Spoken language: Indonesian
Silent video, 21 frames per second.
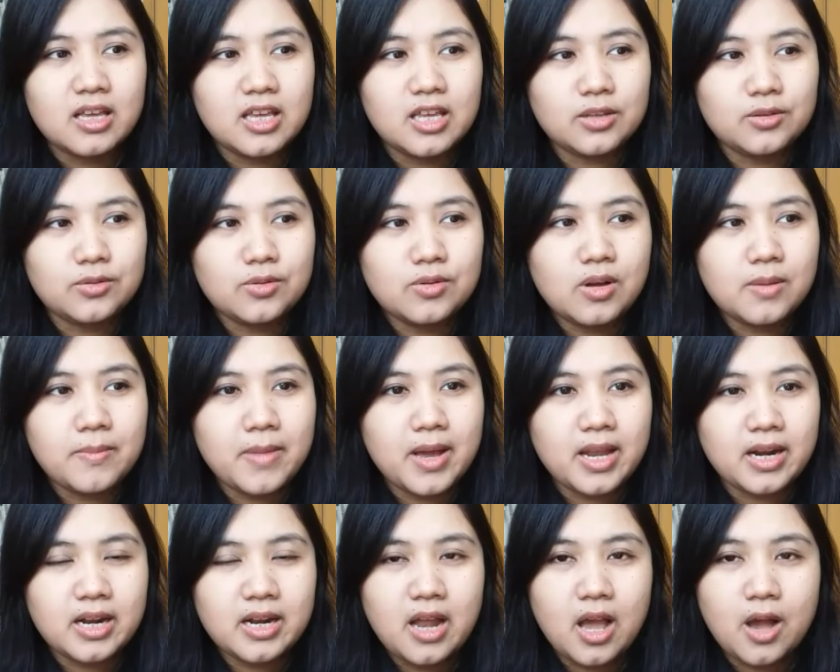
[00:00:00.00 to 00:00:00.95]
itu
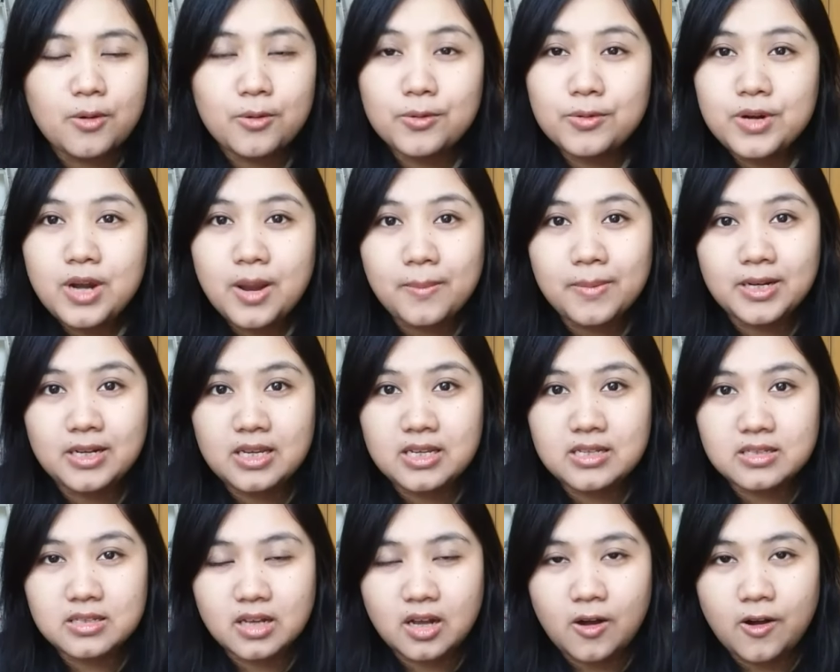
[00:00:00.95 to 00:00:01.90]
kemarin aku dapat
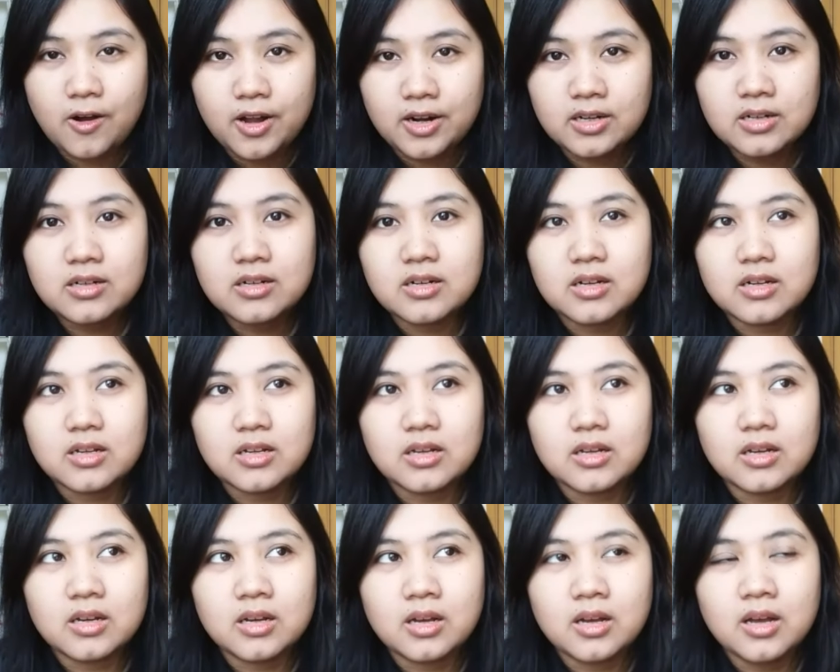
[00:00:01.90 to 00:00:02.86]
diskon
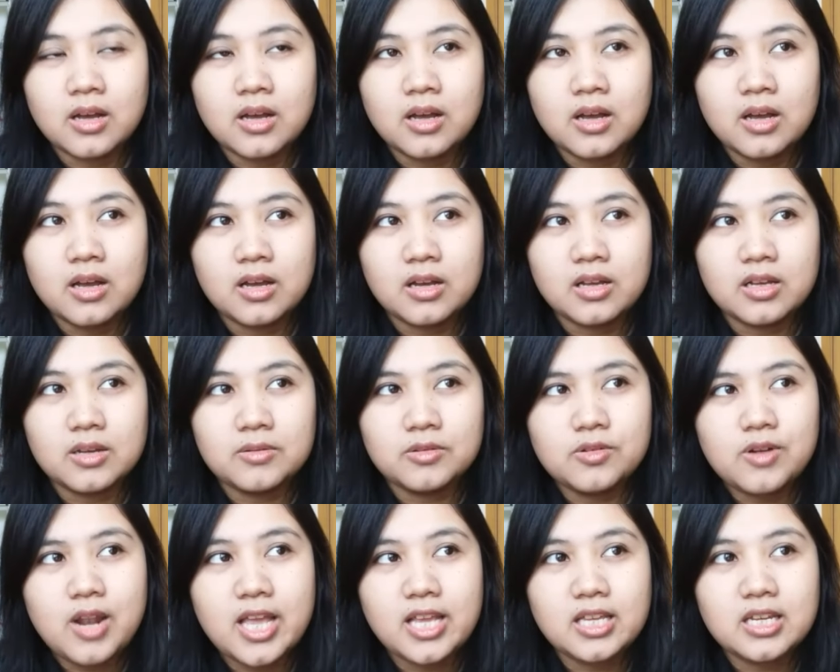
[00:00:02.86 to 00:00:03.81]
Uh,
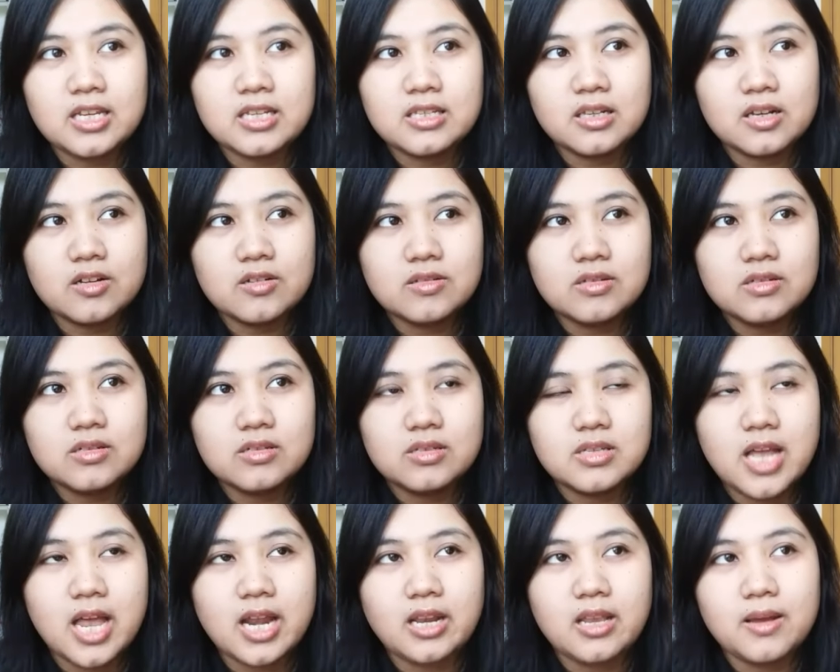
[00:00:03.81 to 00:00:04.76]
itu lagi diskon
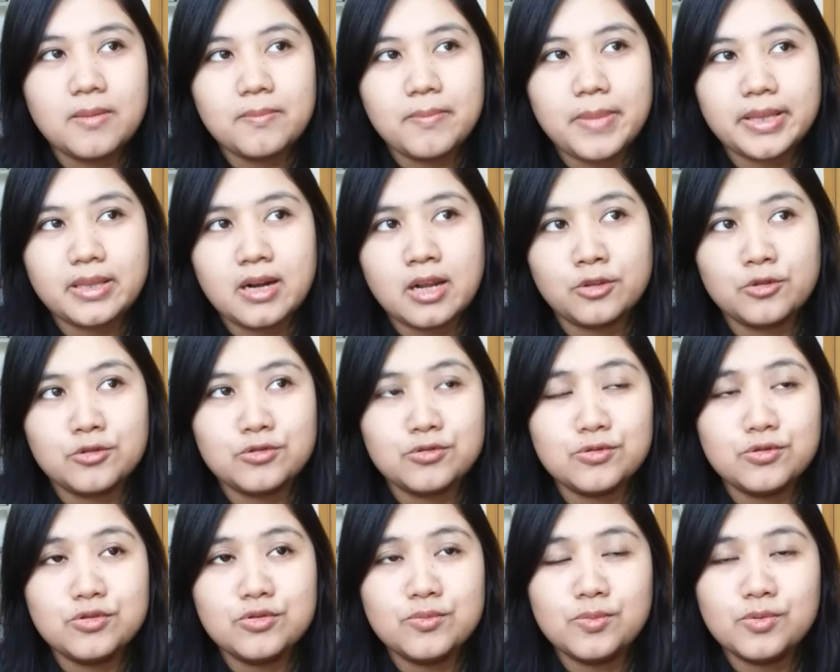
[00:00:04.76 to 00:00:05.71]
dari
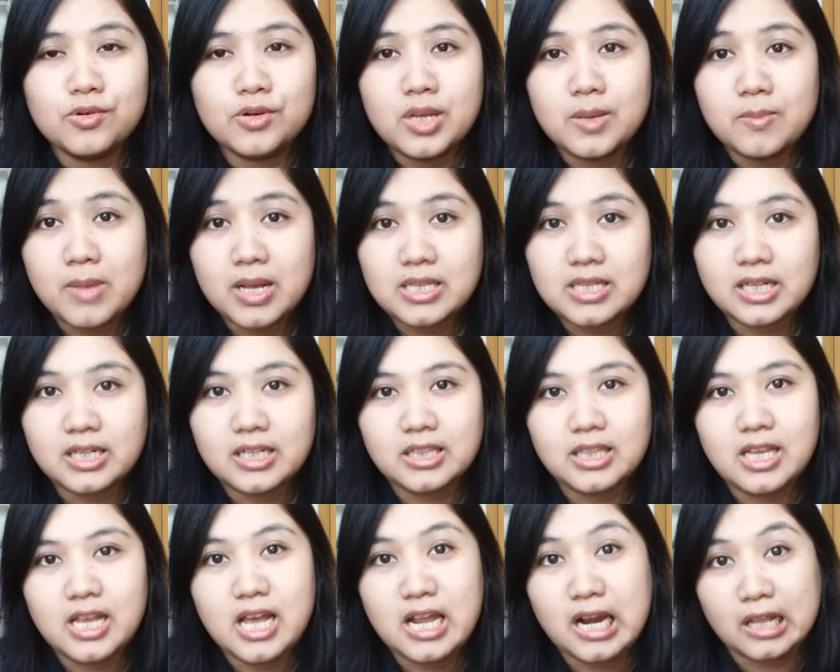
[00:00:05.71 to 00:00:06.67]
475 jadi
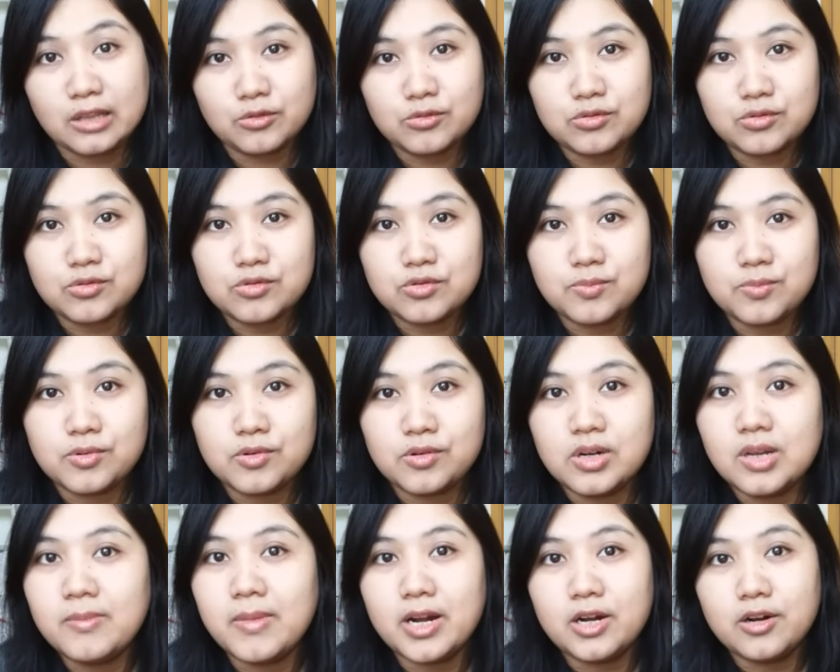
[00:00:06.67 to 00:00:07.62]
375
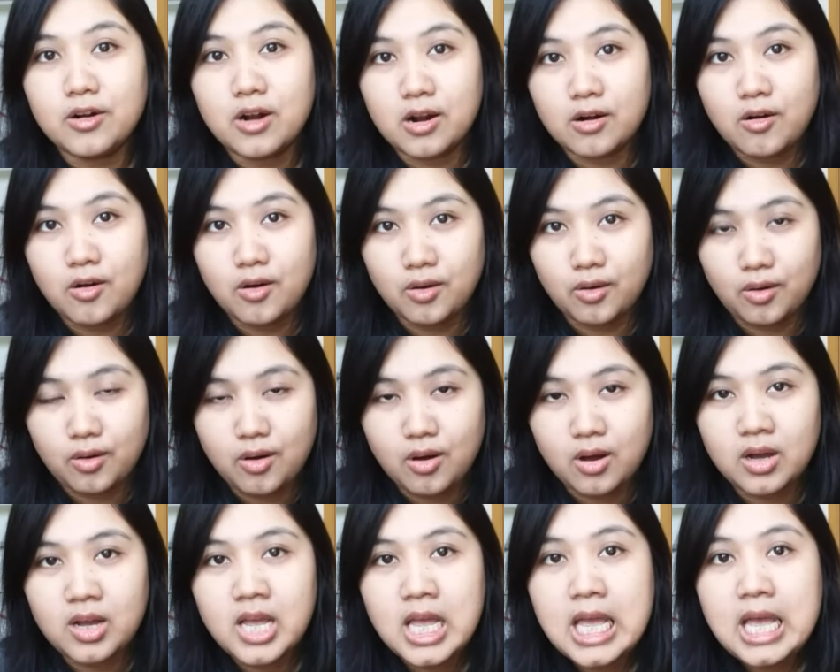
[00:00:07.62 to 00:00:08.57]
dolar
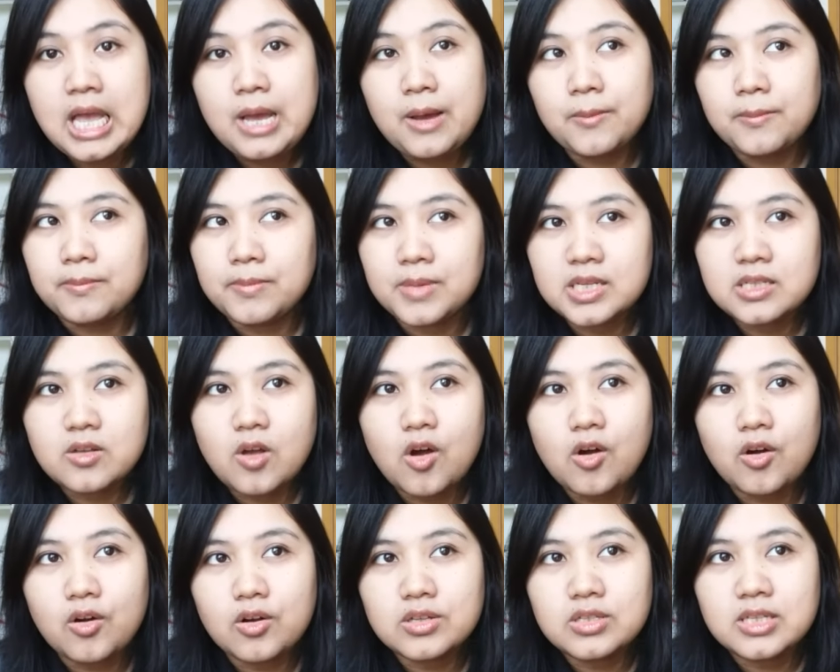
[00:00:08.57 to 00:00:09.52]
Hongkong plus
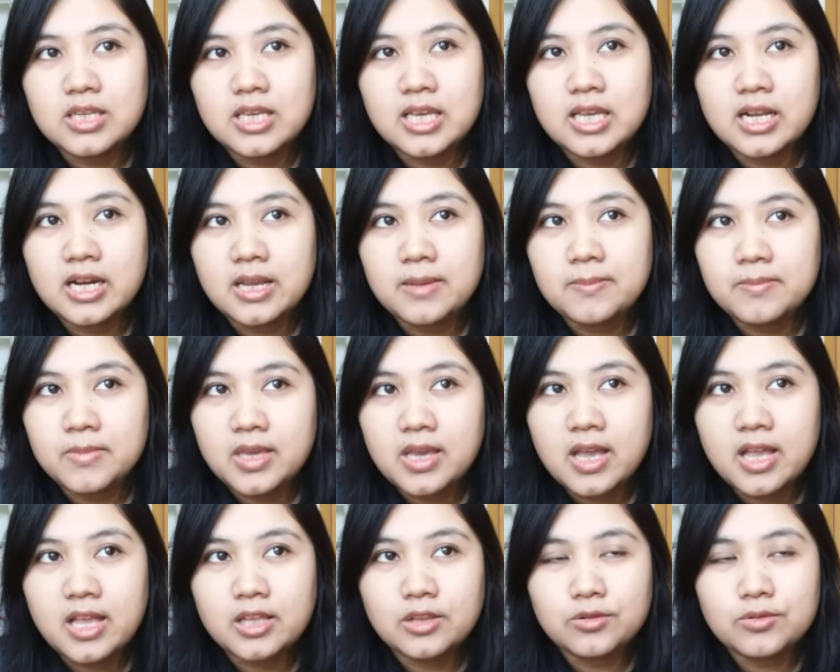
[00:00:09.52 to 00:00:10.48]
ongkos
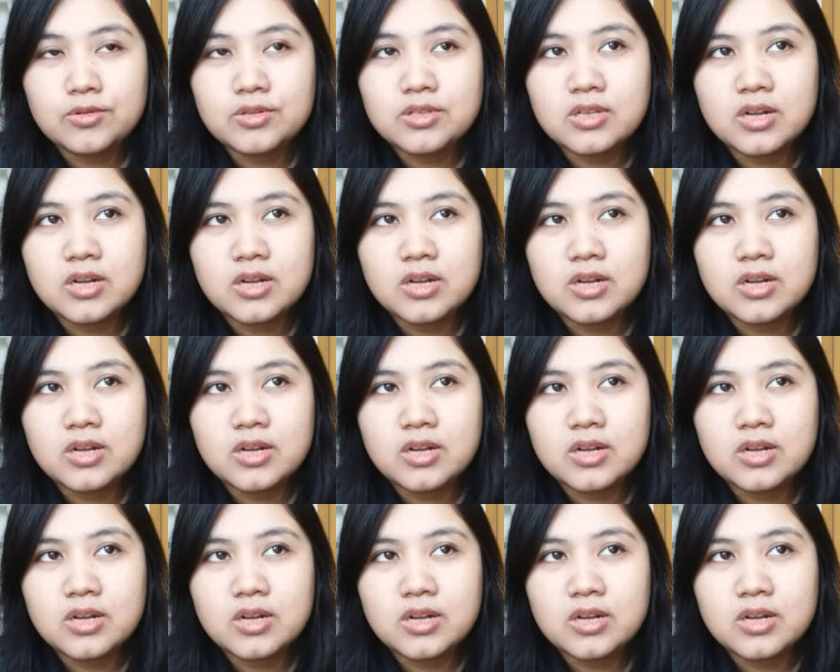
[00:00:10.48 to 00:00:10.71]
kirimnya itu